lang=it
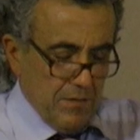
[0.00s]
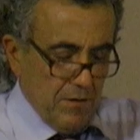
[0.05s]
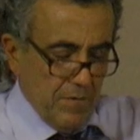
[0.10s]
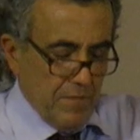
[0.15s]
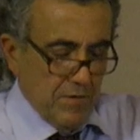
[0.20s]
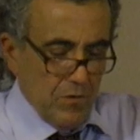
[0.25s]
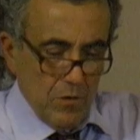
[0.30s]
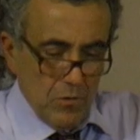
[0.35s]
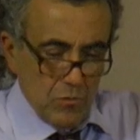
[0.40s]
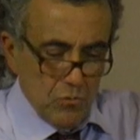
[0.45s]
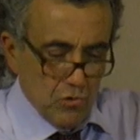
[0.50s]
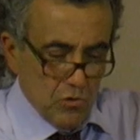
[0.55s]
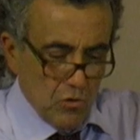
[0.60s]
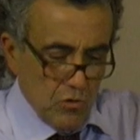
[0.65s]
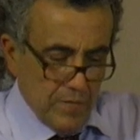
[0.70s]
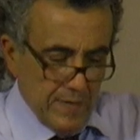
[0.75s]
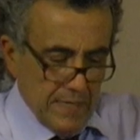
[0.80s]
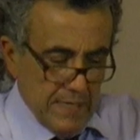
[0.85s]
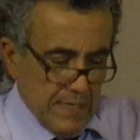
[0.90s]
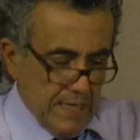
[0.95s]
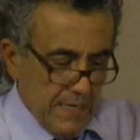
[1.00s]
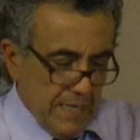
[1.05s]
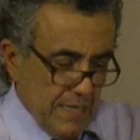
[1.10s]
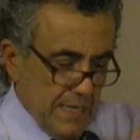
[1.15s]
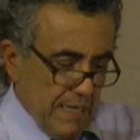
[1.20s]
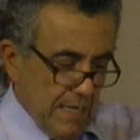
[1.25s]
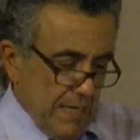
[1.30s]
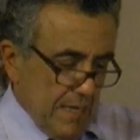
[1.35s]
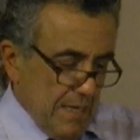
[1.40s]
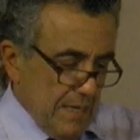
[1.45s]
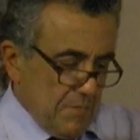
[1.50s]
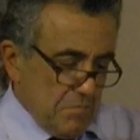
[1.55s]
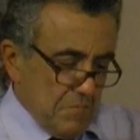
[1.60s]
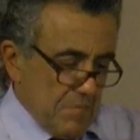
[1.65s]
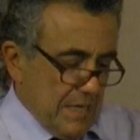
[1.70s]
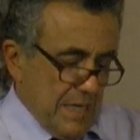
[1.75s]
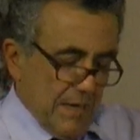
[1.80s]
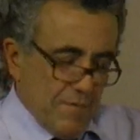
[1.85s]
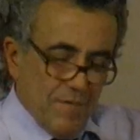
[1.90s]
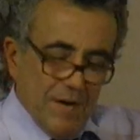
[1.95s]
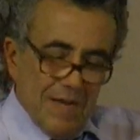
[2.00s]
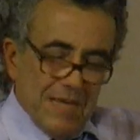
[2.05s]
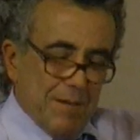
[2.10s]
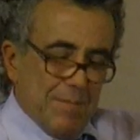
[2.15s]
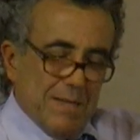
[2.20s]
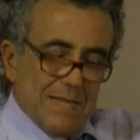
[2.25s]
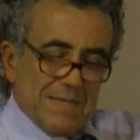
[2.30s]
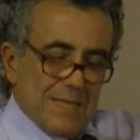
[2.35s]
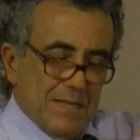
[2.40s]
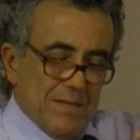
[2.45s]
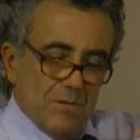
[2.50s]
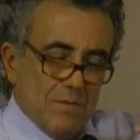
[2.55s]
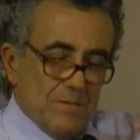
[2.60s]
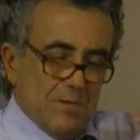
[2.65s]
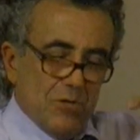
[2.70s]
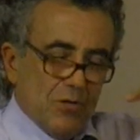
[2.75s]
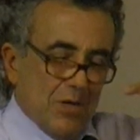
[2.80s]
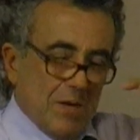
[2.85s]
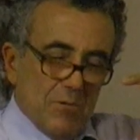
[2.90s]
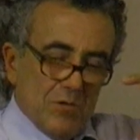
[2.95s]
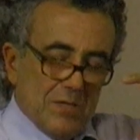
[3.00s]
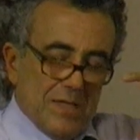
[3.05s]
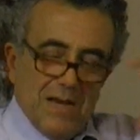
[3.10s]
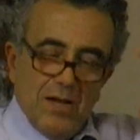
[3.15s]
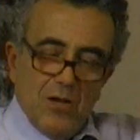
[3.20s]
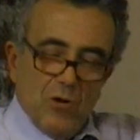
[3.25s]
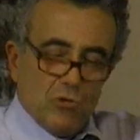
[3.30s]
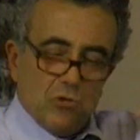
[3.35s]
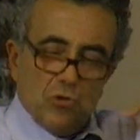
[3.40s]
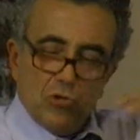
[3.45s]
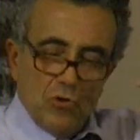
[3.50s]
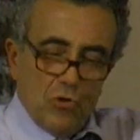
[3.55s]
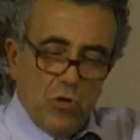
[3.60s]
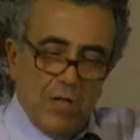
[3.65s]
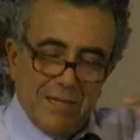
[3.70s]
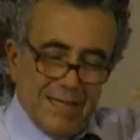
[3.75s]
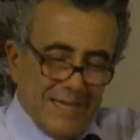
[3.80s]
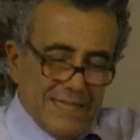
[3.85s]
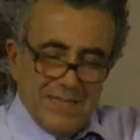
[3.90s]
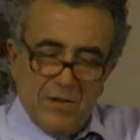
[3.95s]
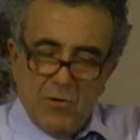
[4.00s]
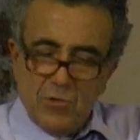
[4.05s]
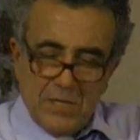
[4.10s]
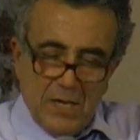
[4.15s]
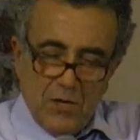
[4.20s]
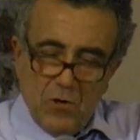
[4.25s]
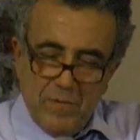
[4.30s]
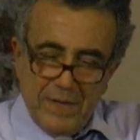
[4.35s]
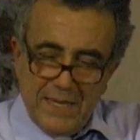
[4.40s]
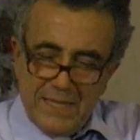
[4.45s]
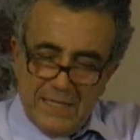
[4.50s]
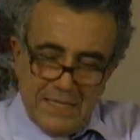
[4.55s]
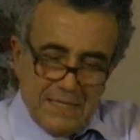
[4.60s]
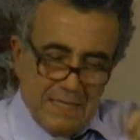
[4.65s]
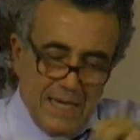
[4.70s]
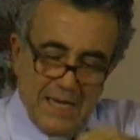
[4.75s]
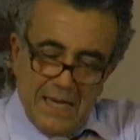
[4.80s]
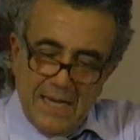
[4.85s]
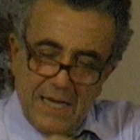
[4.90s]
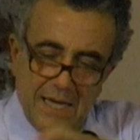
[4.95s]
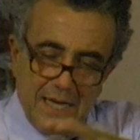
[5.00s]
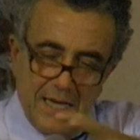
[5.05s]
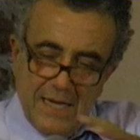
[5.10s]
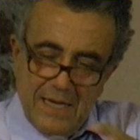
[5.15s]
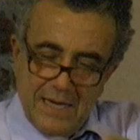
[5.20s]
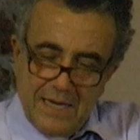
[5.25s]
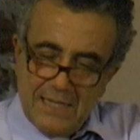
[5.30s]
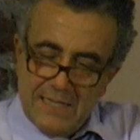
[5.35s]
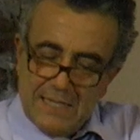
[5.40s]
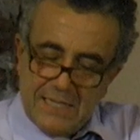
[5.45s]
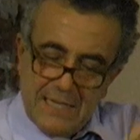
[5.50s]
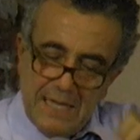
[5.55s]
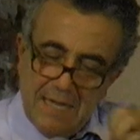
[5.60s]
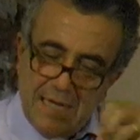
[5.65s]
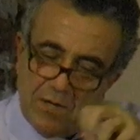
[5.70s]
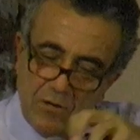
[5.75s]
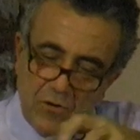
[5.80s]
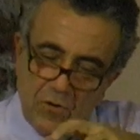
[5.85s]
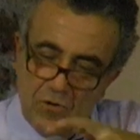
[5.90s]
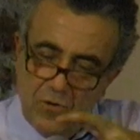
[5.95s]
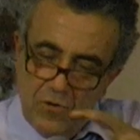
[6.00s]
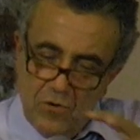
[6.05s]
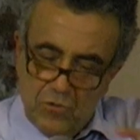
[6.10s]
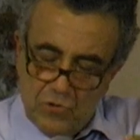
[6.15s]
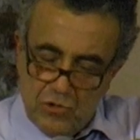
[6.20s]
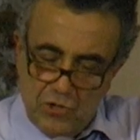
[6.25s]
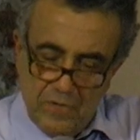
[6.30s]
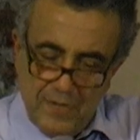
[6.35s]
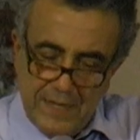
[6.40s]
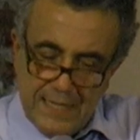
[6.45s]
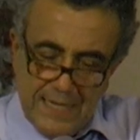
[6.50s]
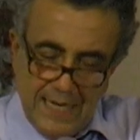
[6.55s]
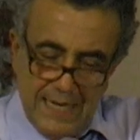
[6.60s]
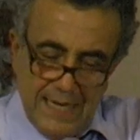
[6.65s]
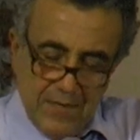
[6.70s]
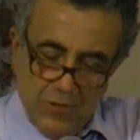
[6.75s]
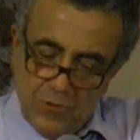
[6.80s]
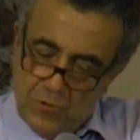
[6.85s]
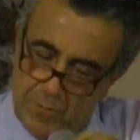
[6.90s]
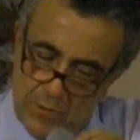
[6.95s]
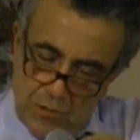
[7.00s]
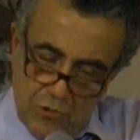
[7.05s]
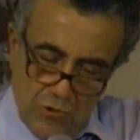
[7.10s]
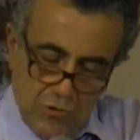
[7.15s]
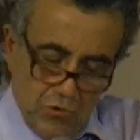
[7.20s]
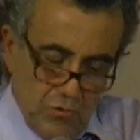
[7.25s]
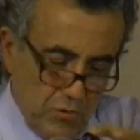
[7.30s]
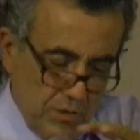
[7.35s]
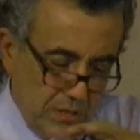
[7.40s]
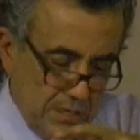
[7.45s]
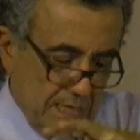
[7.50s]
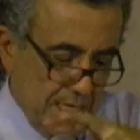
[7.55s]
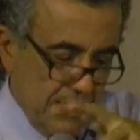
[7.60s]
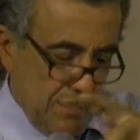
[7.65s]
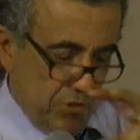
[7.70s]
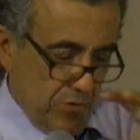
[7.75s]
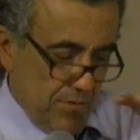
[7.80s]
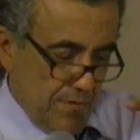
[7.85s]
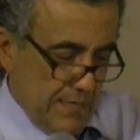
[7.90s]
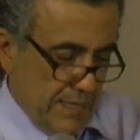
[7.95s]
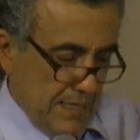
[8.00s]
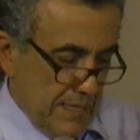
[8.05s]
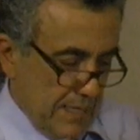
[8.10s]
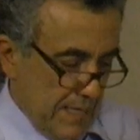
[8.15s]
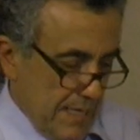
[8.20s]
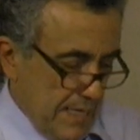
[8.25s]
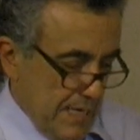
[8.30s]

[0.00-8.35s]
alla figura di un giovane che francamente diciamo, te ne accorgi solo la terza volta che lo vedi se è renziano o civatiano, spesso sono renziani e civatiani.